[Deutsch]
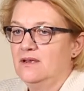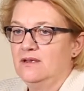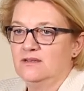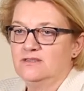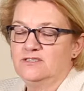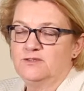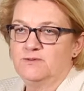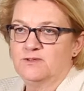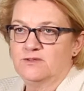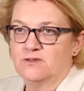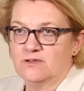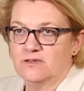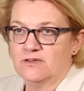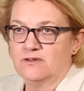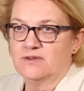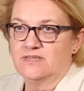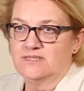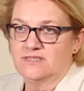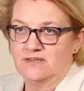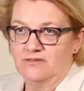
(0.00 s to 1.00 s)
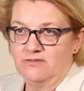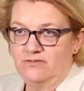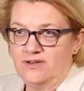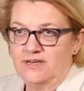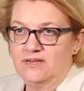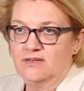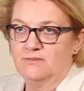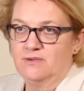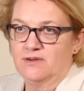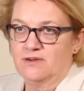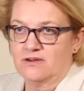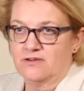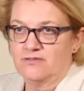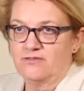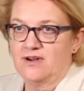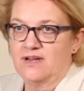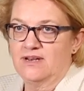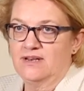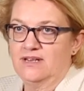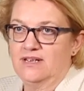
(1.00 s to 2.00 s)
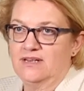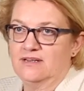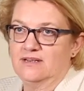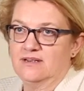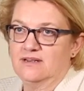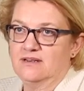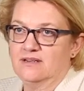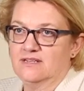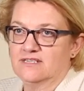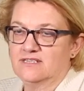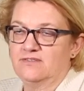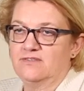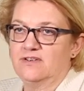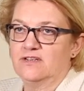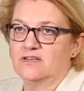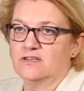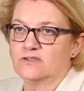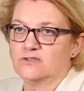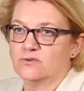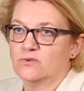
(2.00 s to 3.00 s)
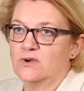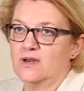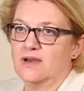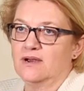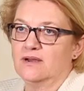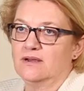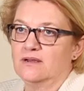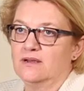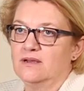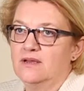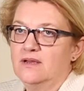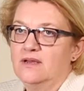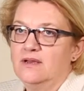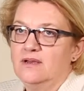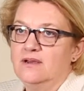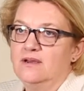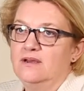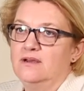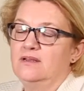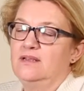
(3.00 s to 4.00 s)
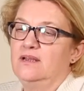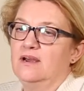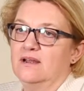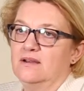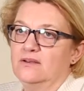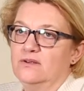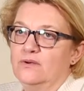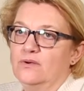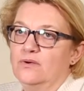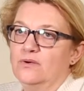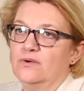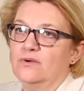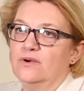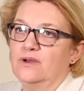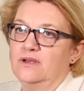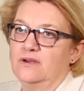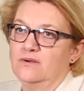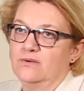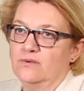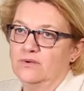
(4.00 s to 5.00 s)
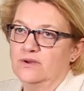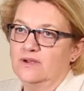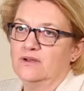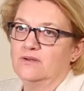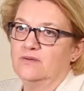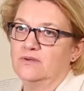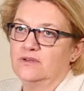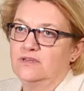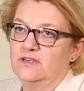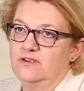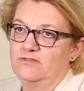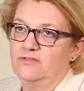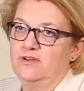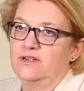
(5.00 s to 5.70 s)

insbesondere was den Pflegebegriff angeht, denn dass wir so lange äh, die Angehörigen oder, und die